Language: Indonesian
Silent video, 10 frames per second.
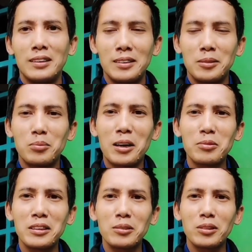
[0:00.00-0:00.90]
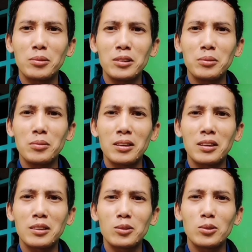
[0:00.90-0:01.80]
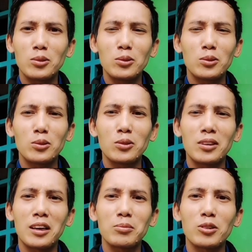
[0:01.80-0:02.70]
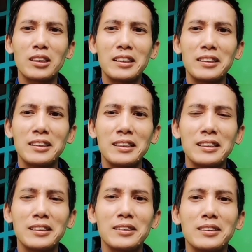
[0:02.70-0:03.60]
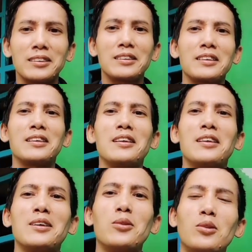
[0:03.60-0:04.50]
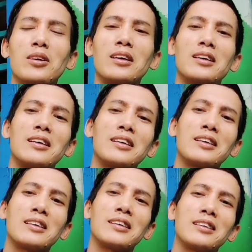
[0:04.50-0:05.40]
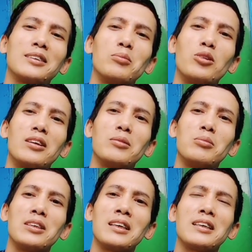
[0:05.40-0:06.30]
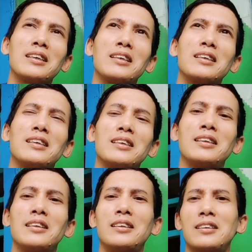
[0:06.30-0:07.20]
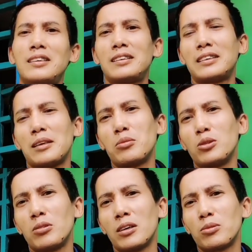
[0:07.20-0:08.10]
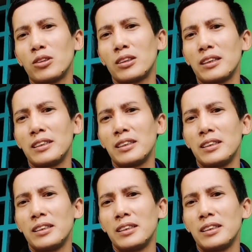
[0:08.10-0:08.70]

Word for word: Maaf nih teman-teman baru nge-upload lagi nih Udah sebulan lebih ya Saya belum nge-upload lagi